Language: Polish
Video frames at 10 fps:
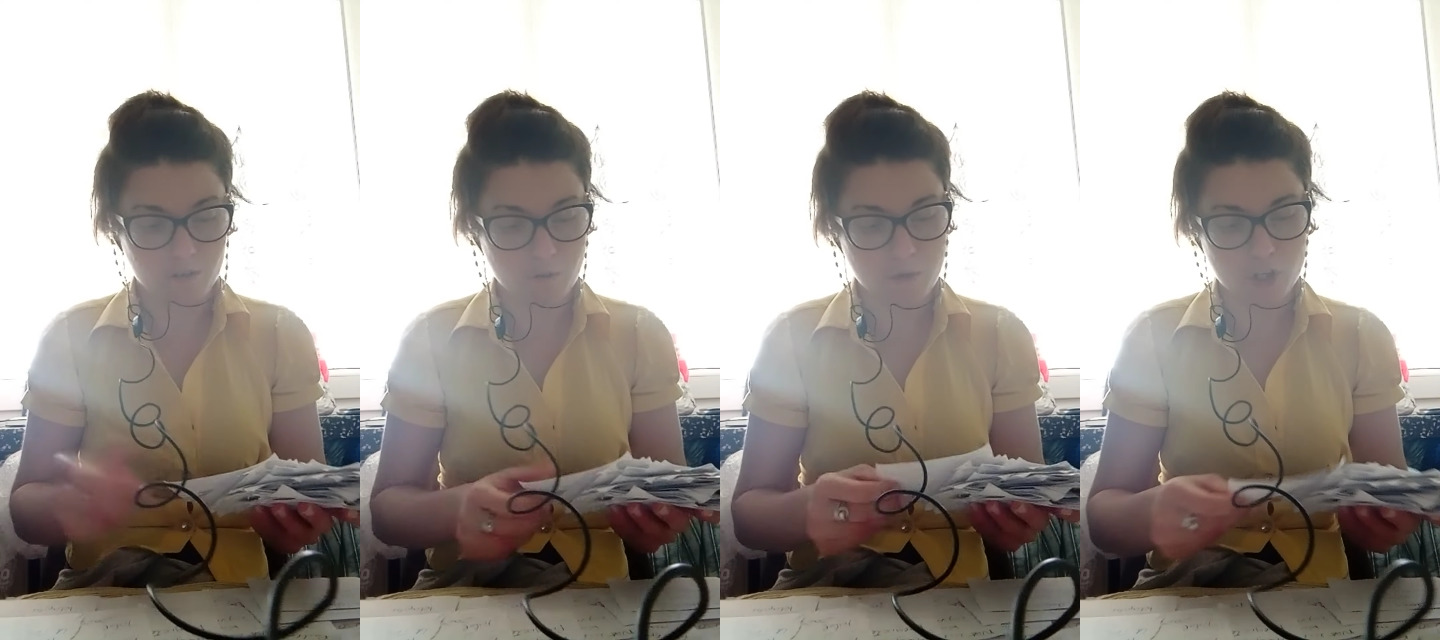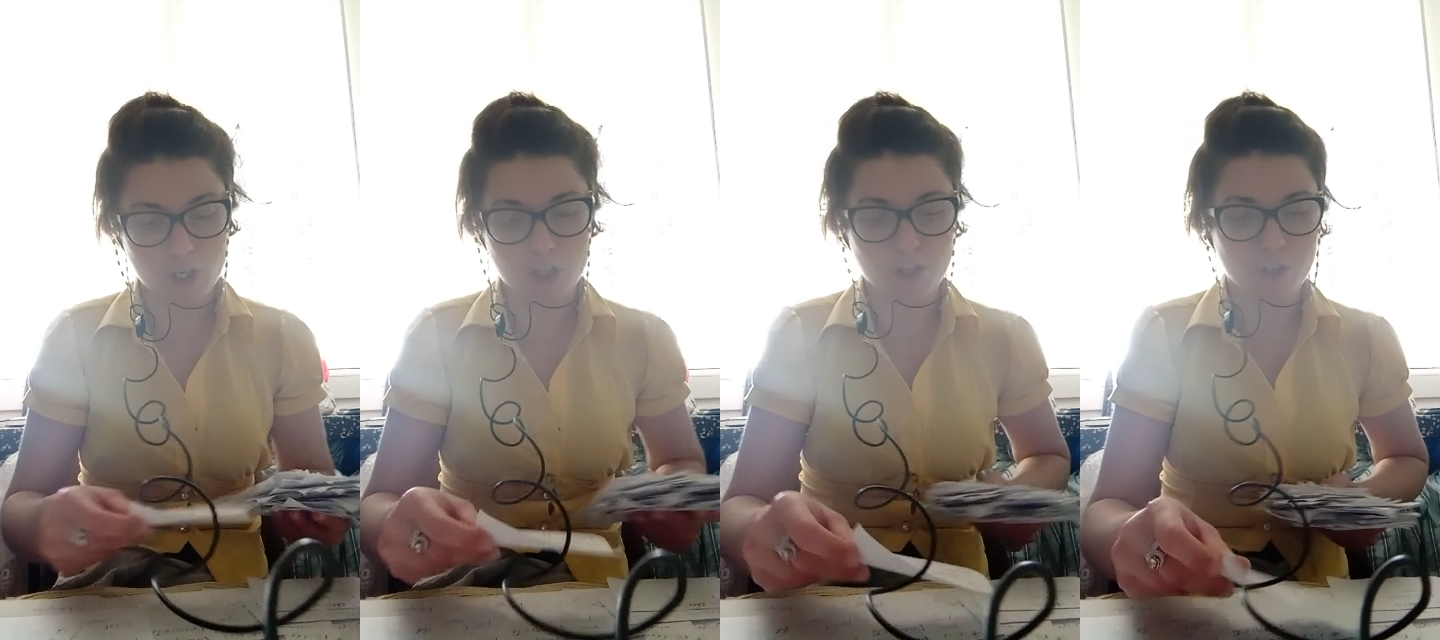Wybierz
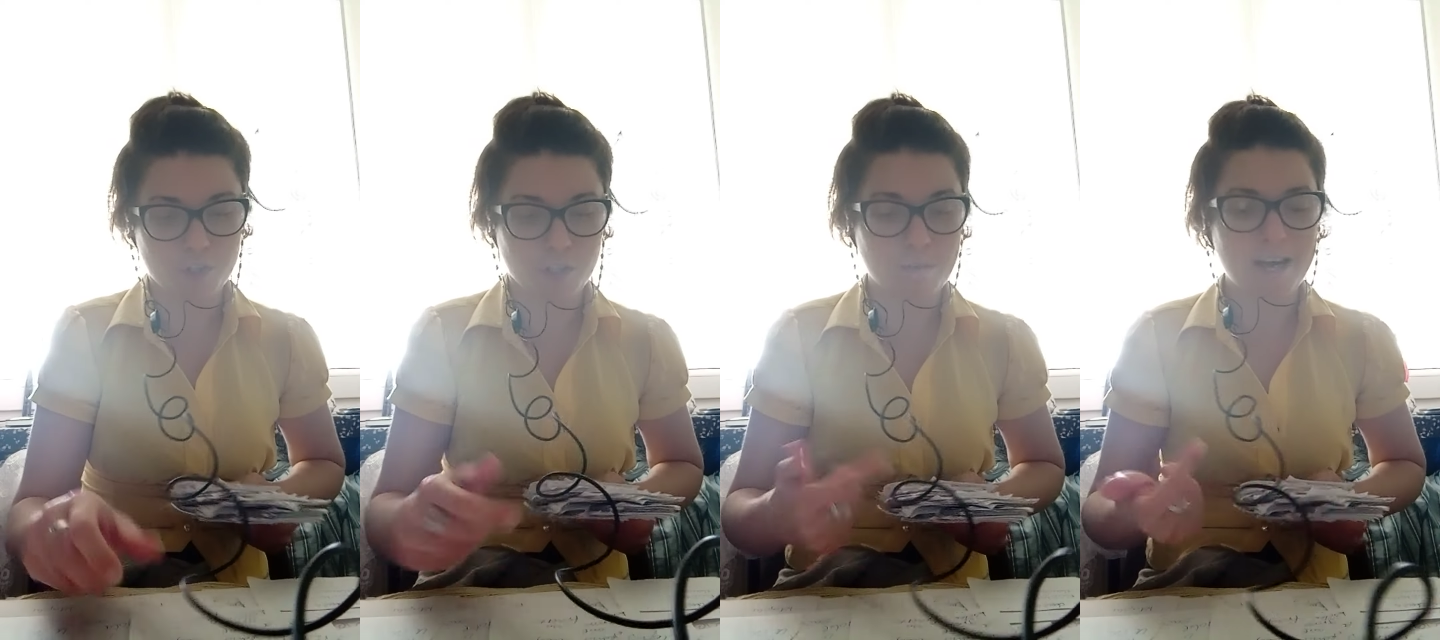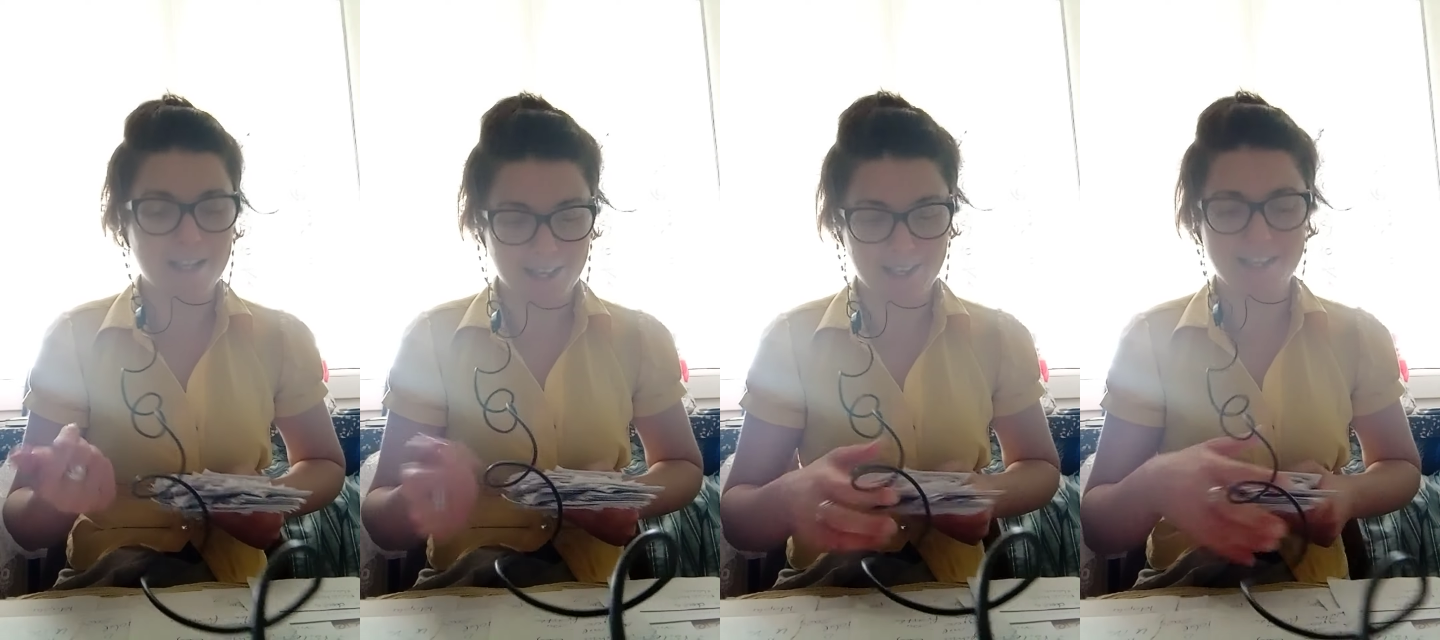jedną osobę, a
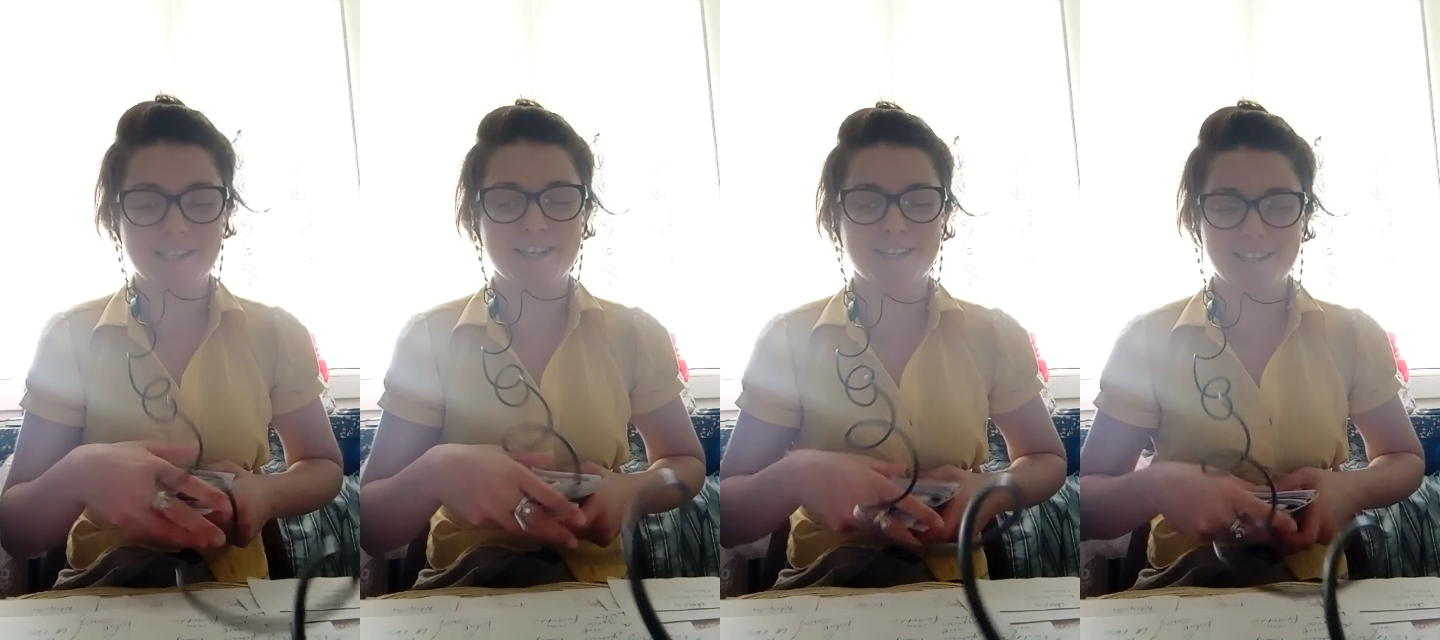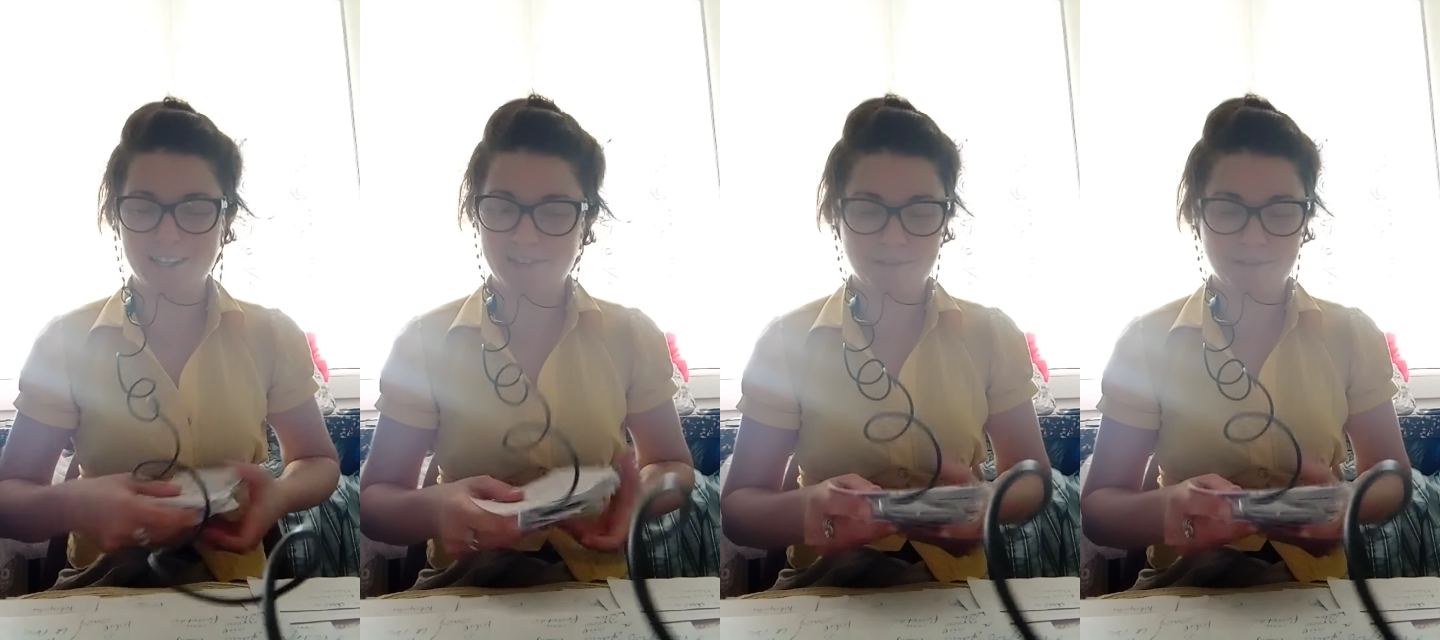nie grasz na kilka